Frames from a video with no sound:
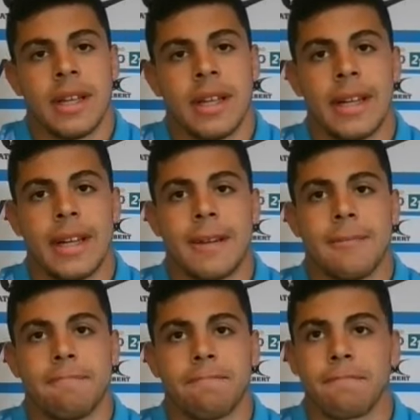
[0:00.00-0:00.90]

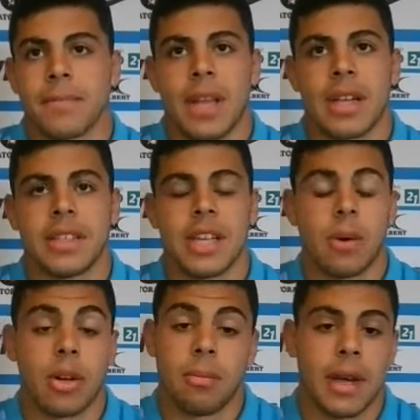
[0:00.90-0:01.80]
Em, así que
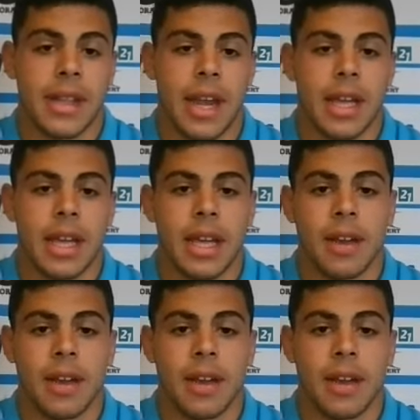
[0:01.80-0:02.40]
bueno, va a estar ahí,